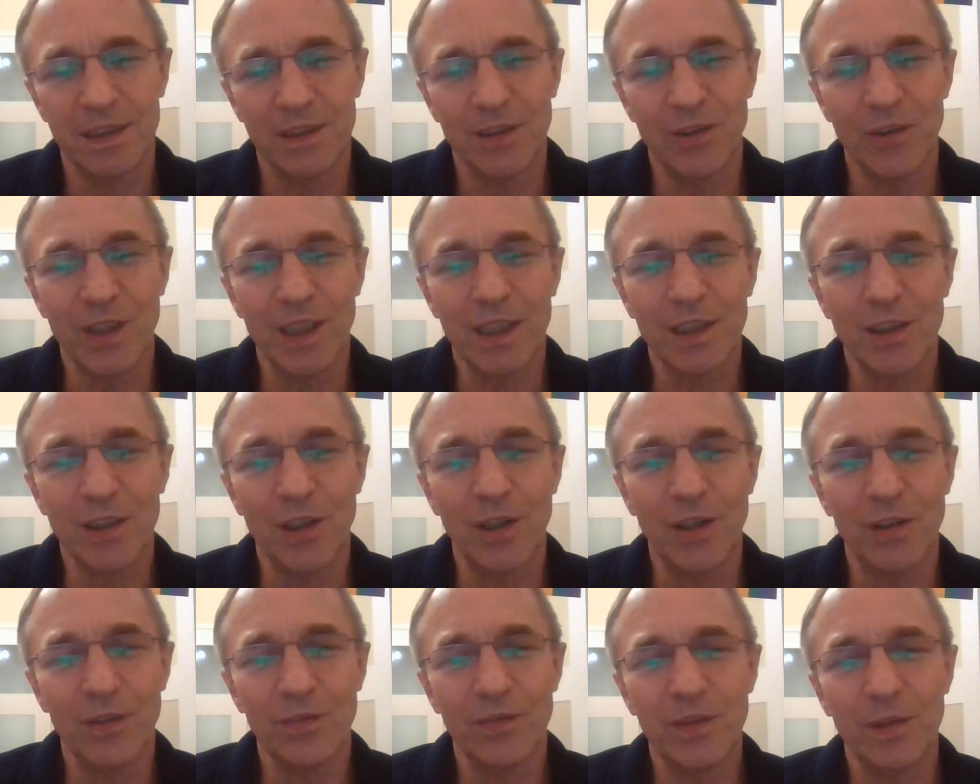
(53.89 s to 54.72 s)

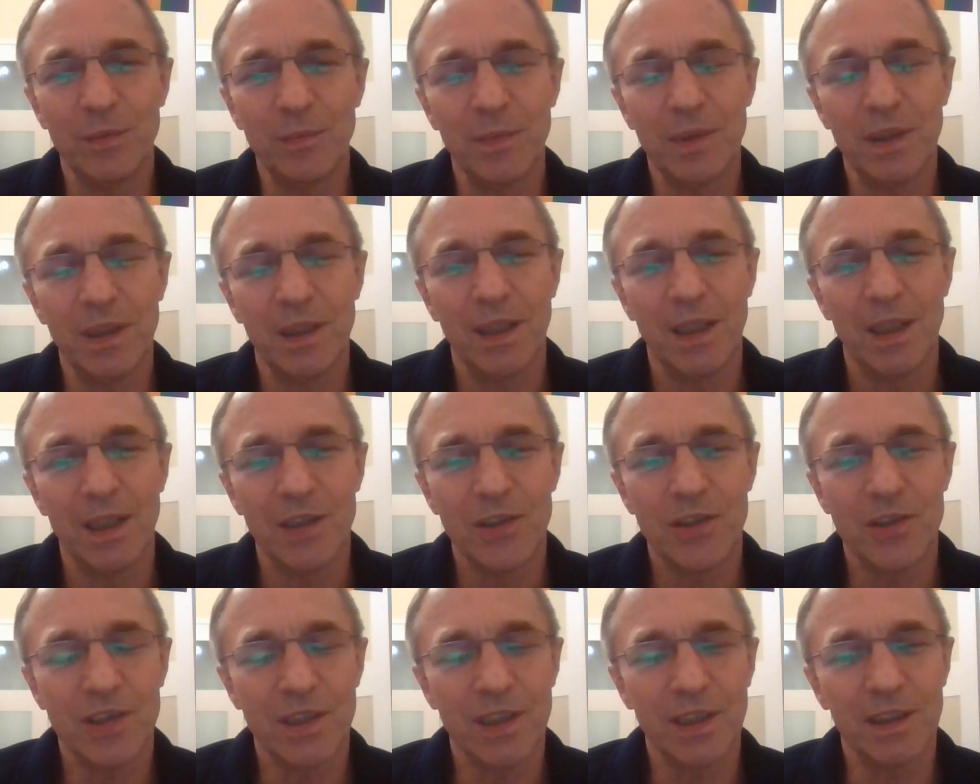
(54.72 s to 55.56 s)
dodatkowym
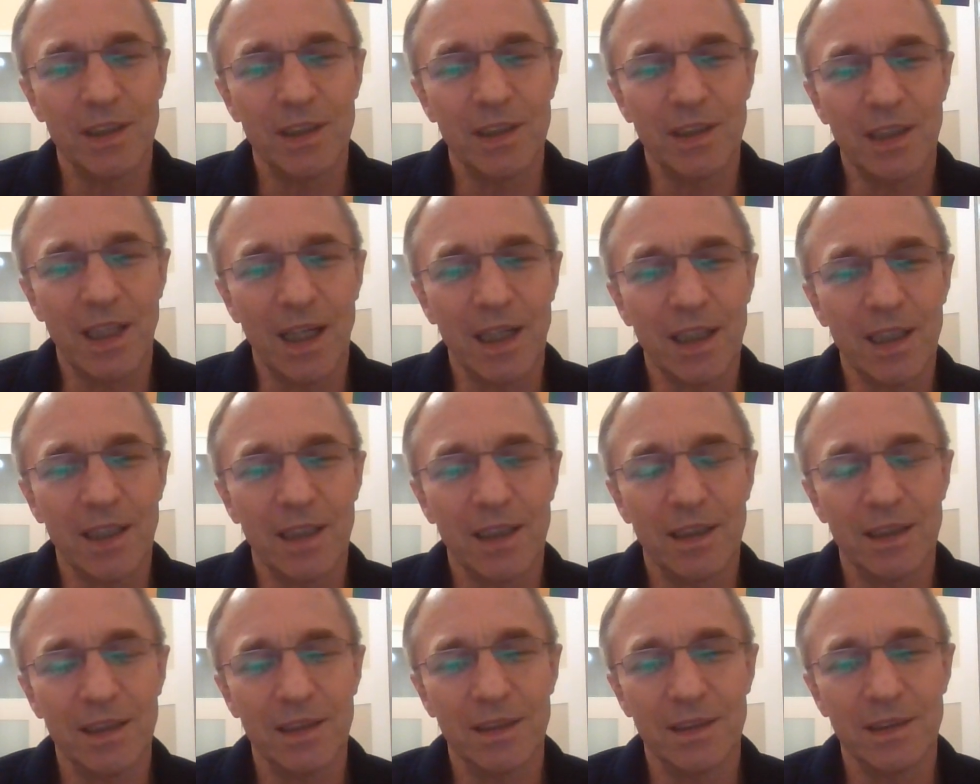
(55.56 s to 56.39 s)
czy
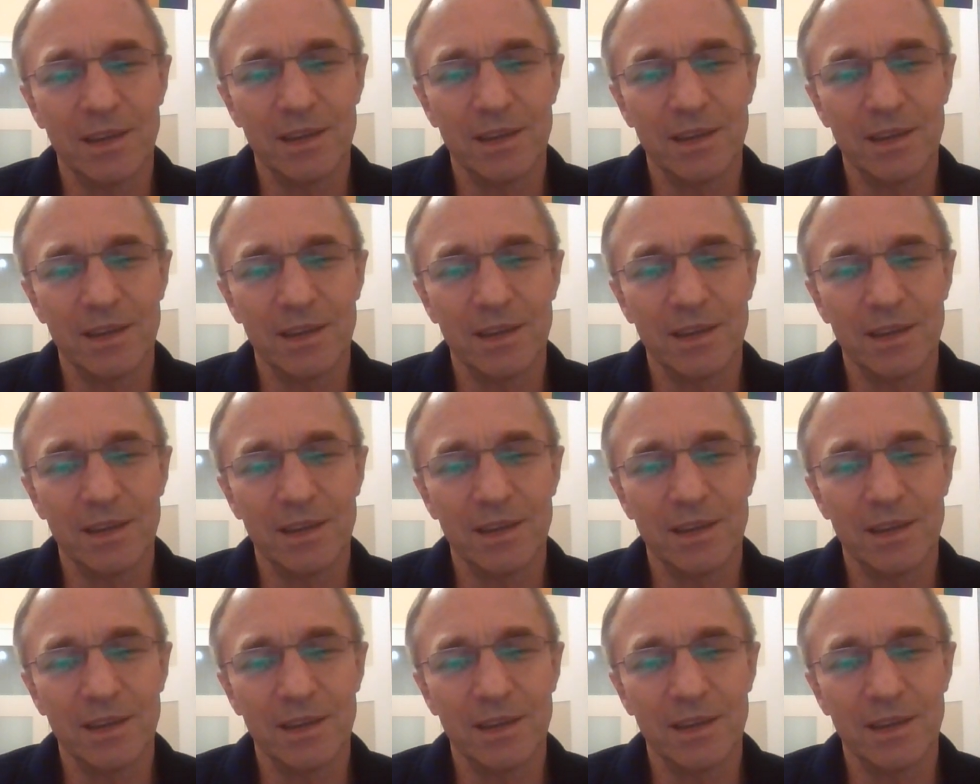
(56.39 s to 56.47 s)
tak